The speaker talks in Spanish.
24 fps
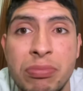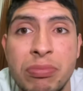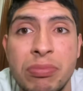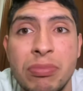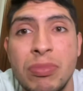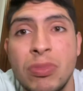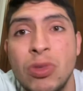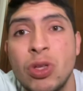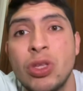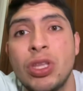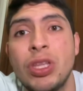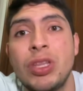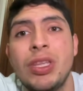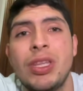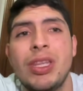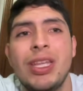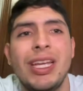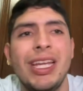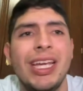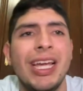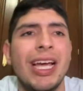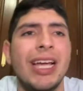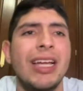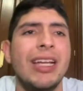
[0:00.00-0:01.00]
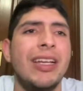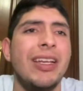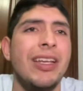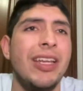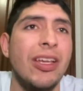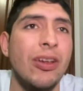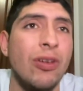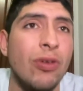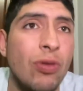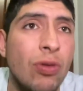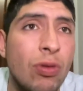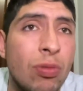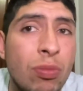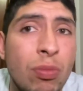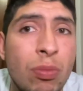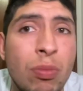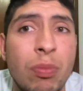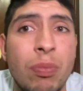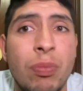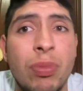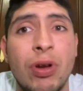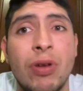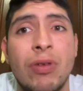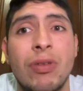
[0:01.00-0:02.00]
no tendría ningún
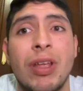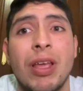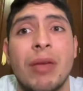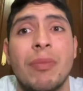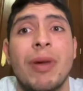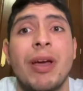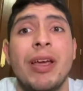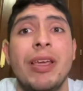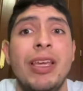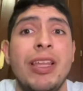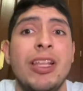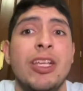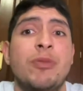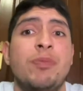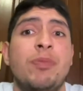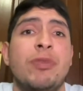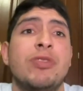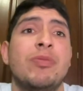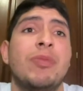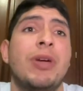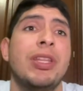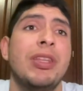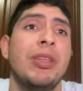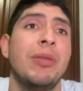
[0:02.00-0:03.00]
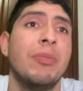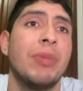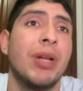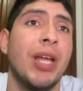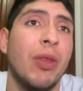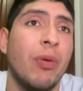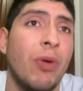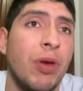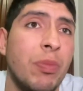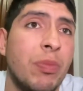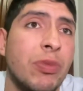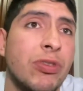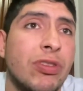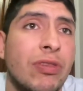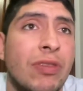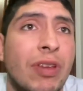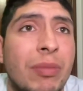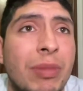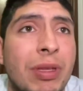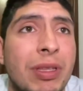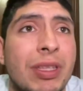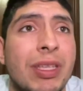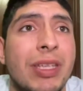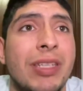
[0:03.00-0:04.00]
problema. Y después Martin Bradway, pues
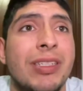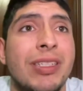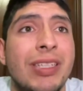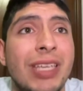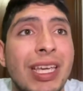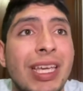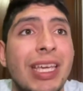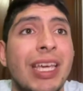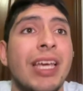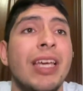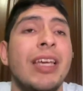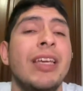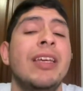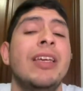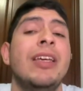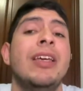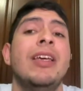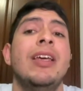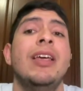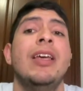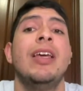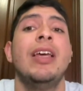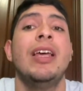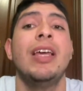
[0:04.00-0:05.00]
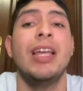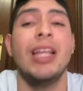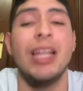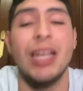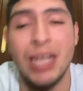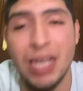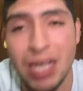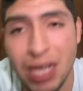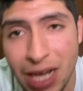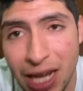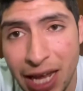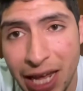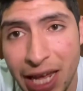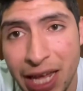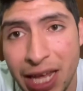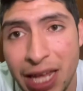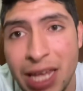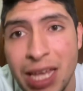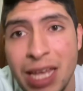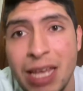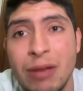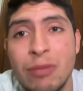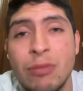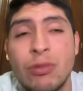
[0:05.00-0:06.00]
obviamente sí que
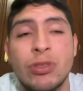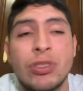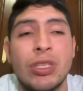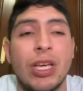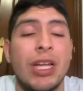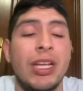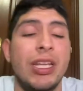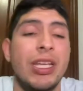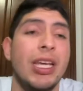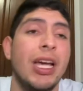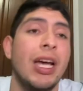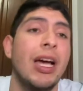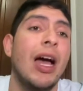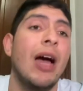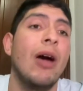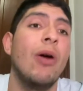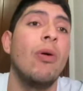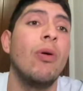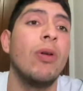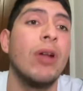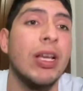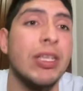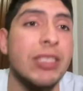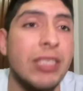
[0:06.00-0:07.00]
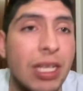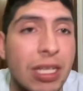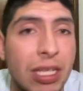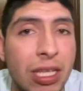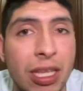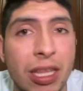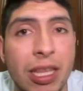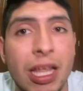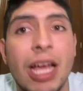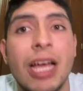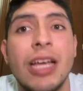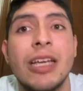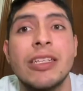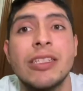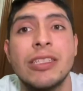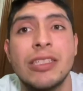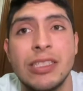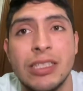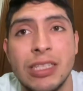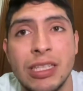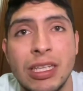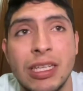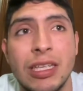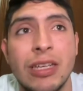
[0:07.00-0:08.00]
le buscaría una salida
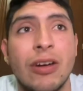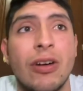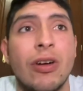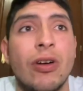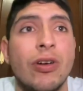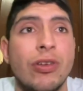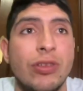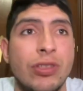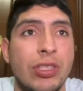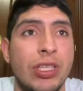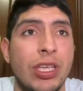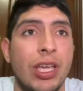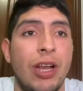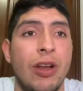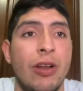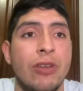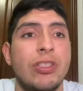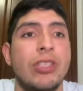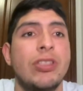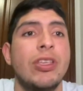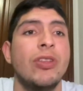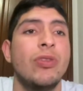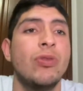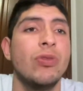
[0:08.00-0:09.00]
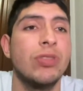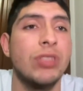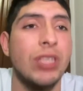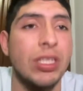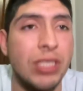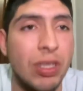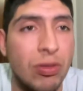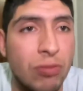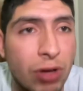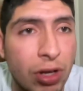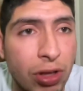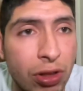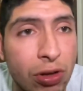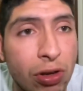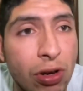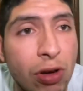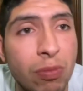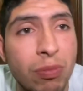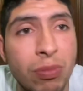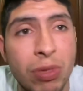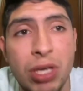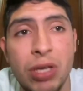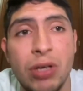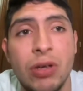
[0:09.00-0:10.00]
sí o sí. No sé si tú estás de acuerdo
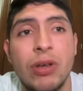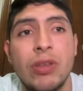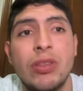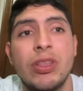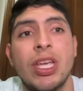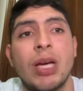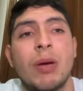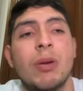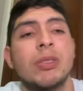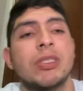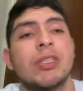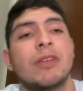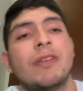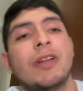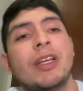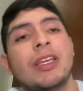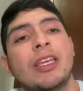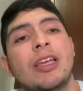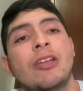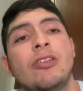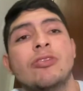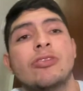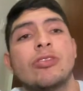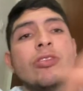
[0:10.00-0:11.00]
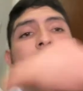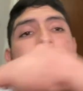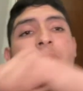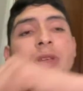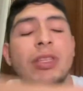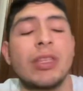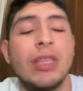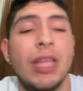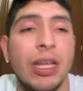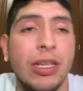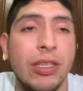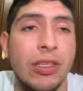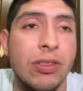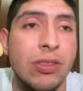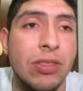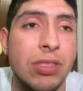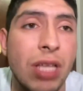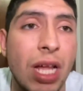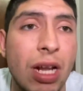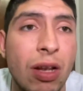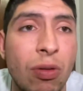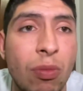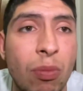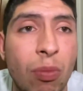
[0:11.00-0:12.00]
conmigo, déjame saber aquí en los comentarios,
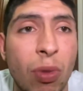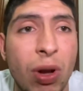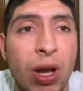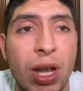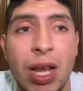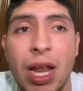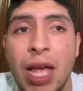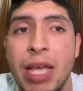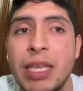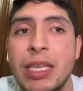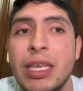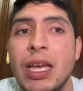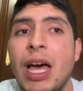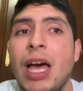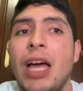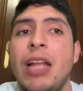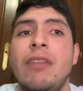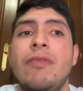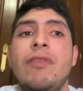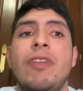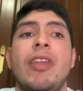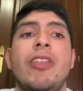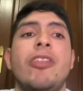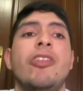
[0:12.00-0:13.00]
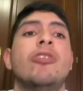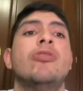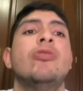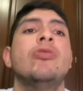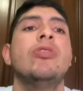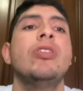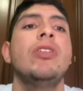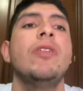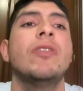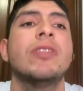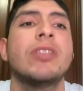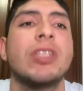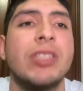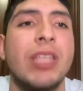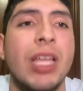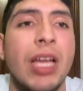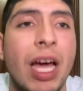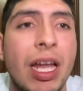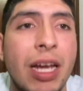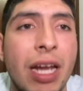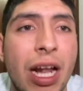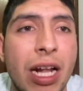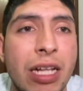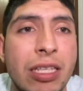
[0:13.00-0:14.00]
darle un buen like al vídeo, suscribiros a este
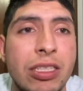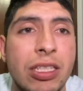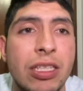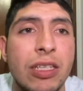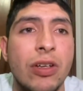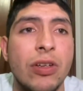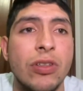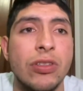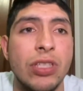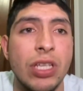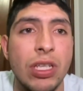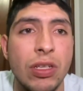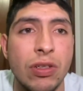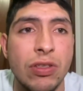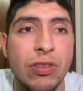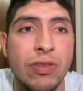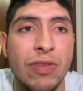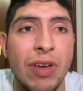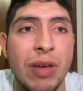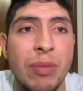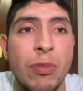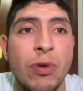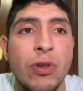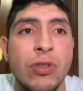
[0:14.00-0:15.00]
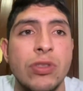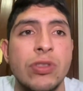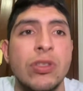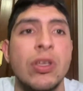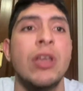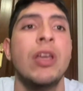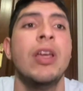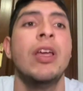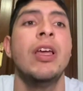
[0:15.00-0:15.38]
canal chicos y nos vemos